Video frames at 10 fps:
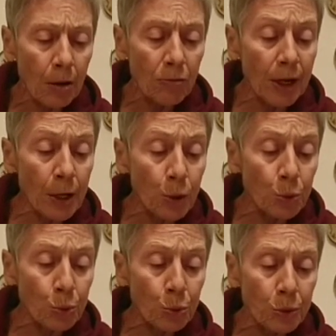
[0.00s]

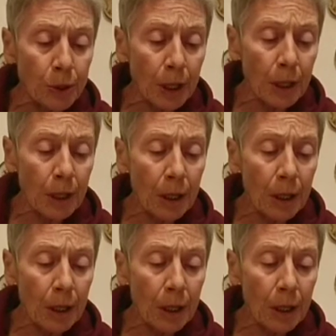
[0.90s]
Vennero tutte,